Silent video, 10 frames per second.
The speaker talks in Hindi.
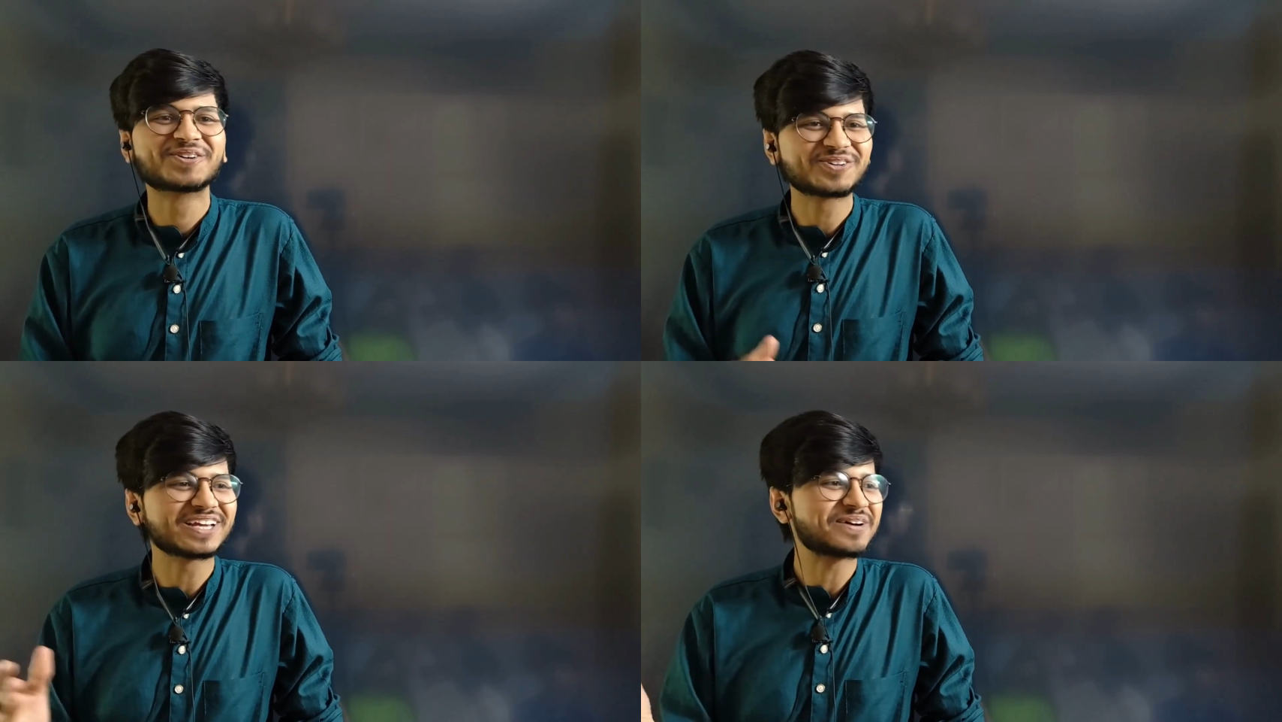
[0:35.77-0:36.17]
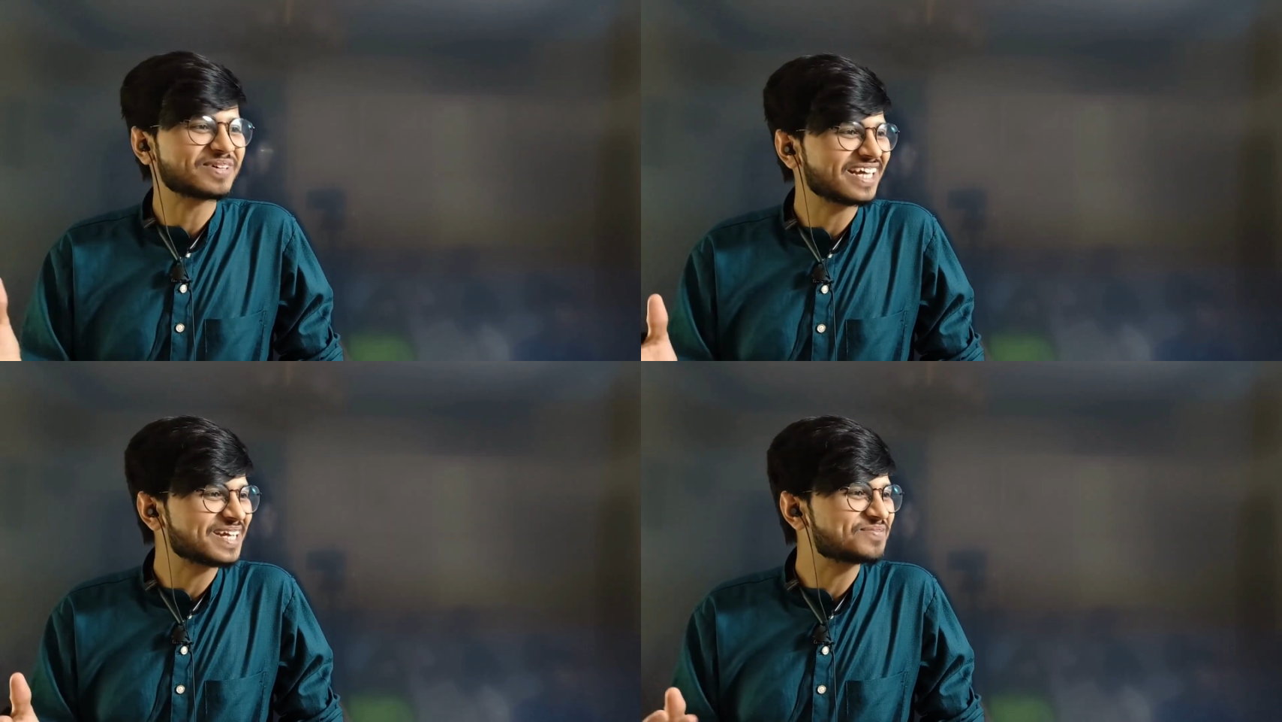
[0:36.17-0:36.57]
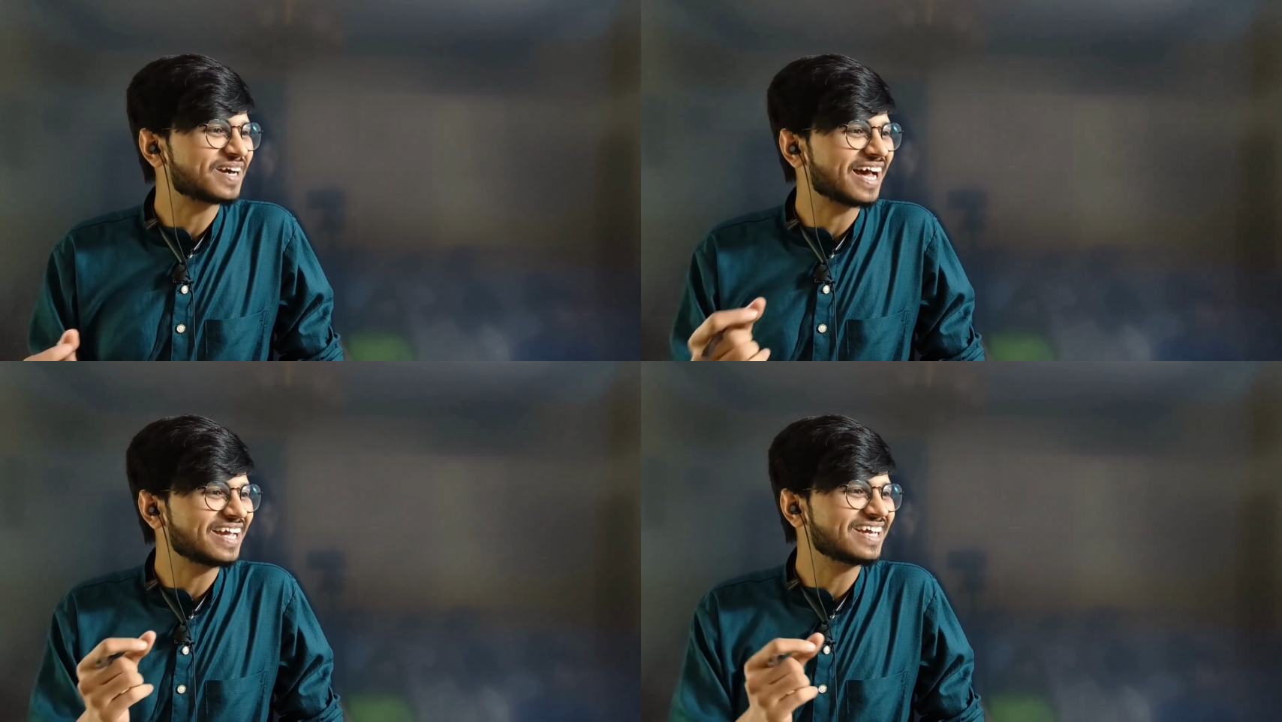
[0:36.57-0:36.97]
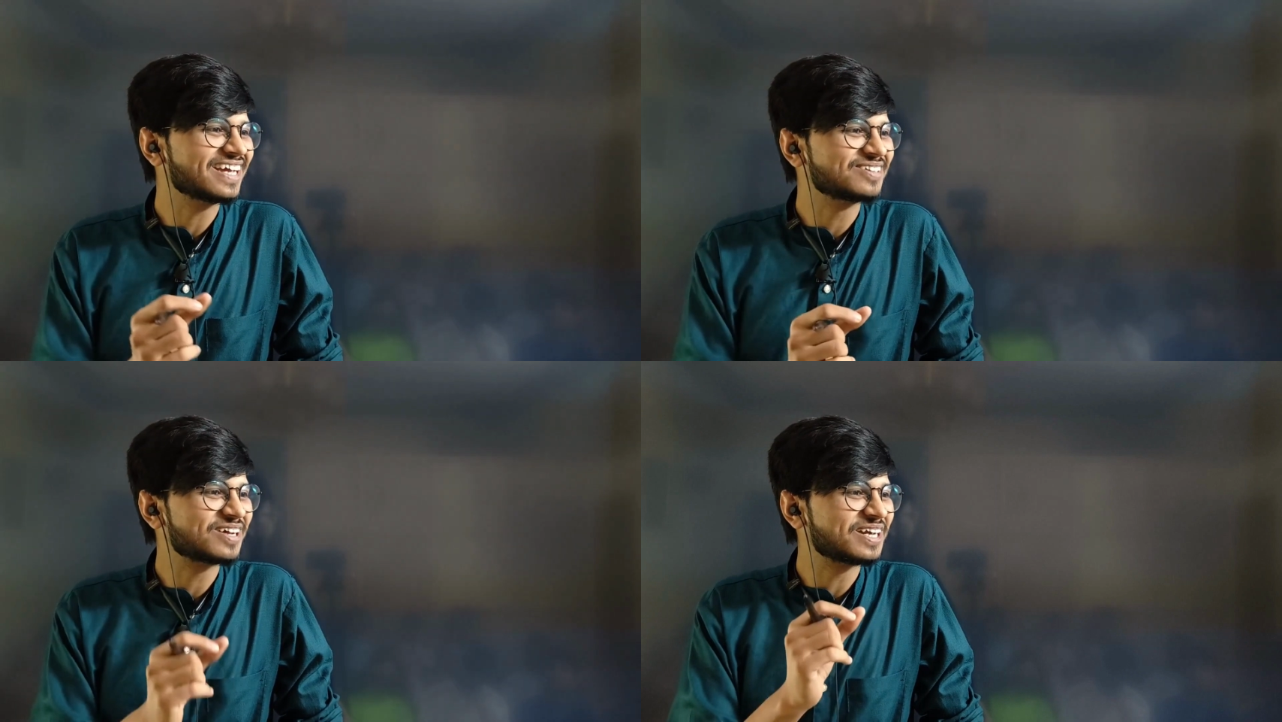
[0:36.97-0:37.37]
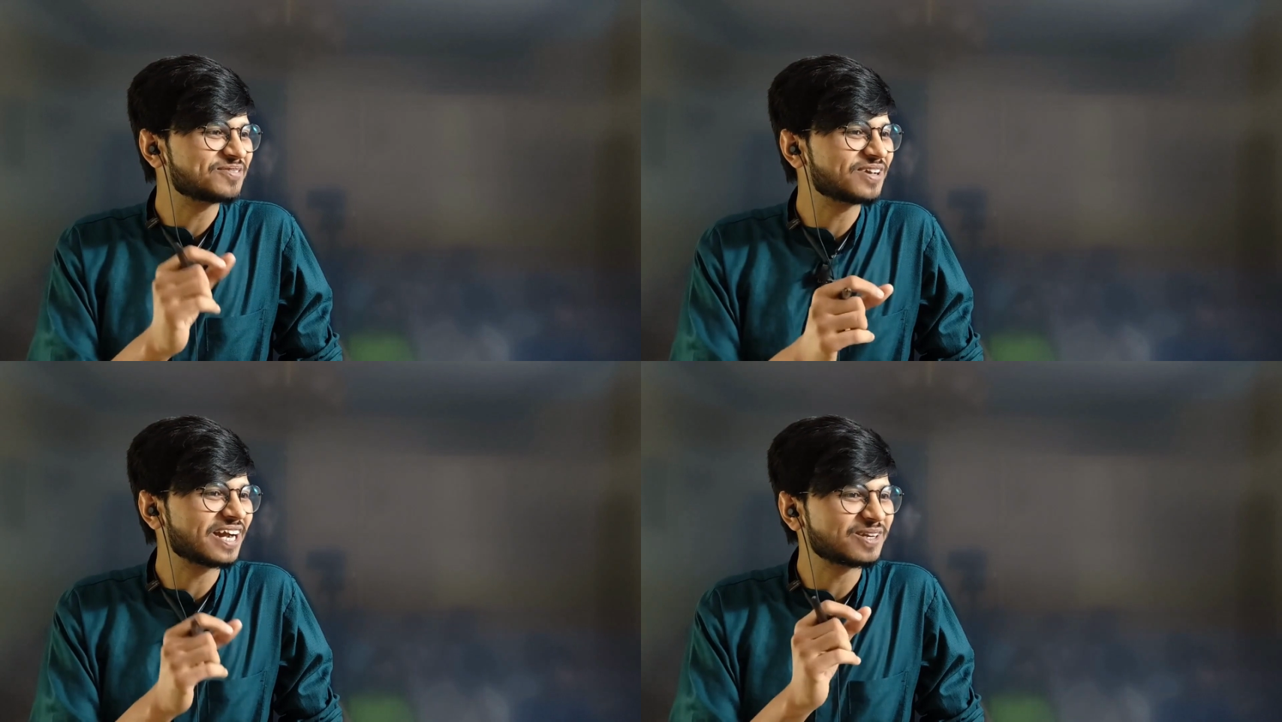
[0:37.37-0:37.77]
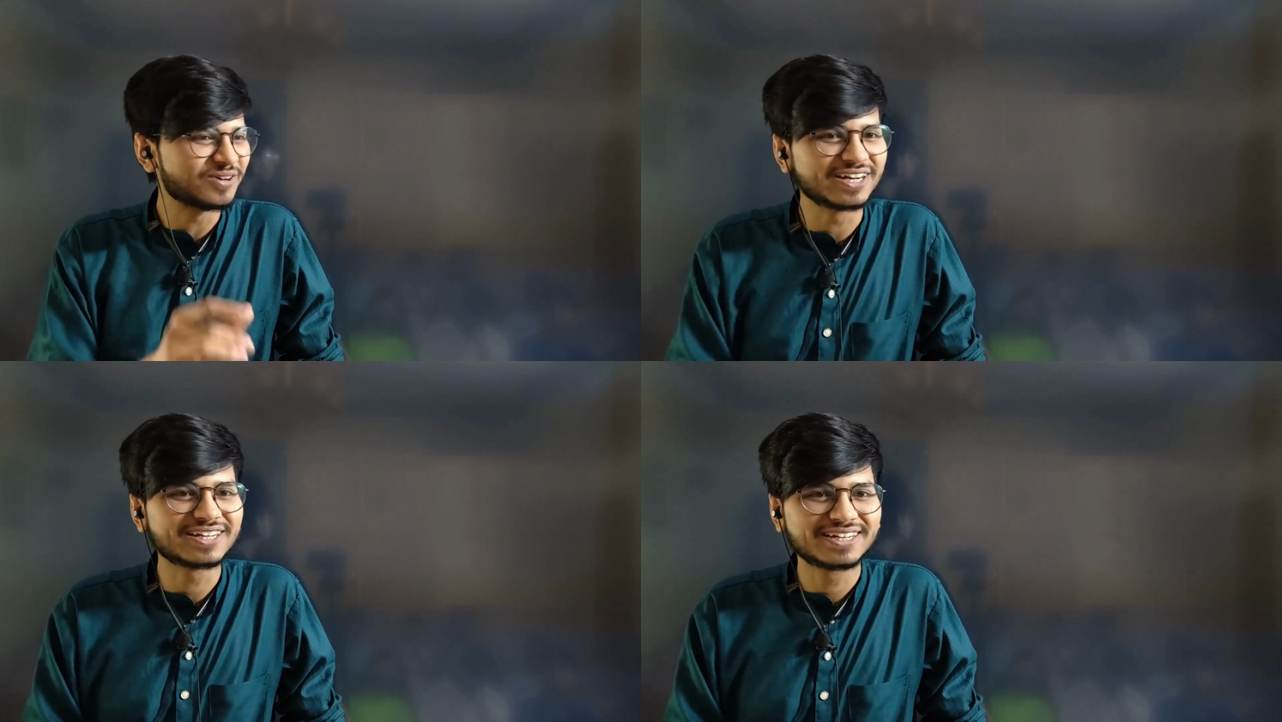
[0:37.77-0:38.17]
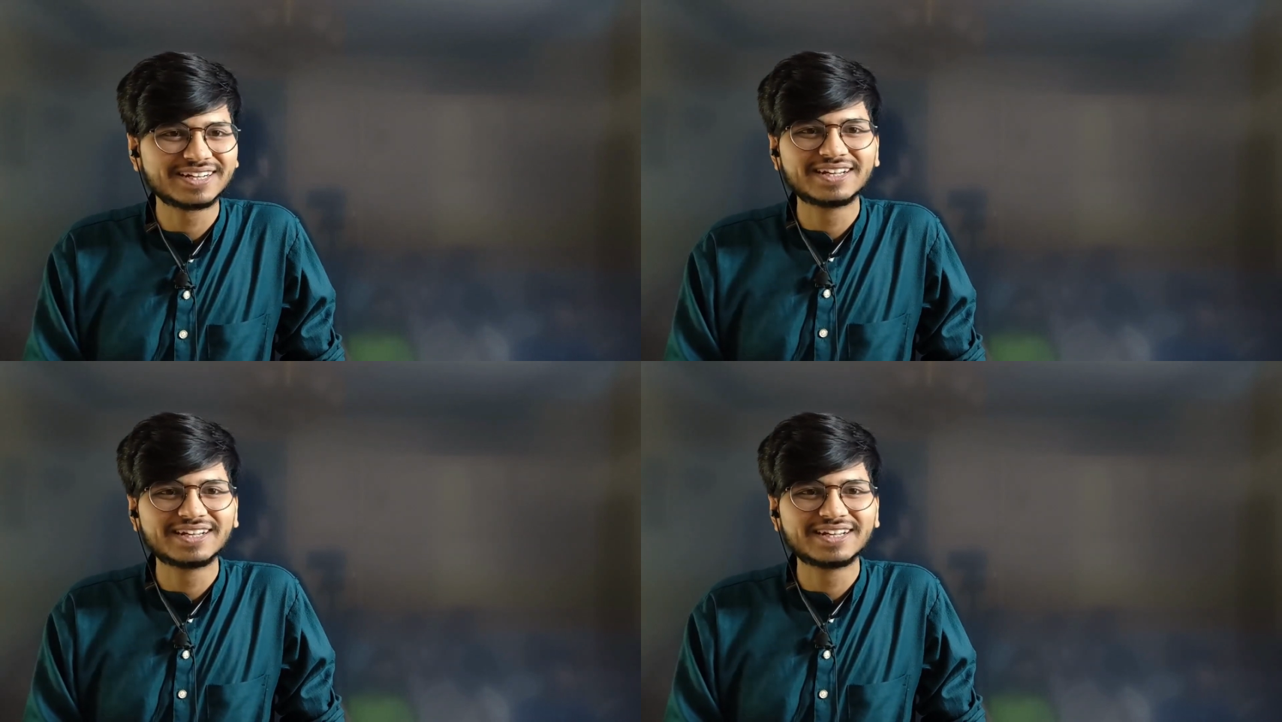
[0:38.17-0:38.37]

उनको क्या पता कि पढ़ाई इज़ अ डिफ़िकल्ट वर्क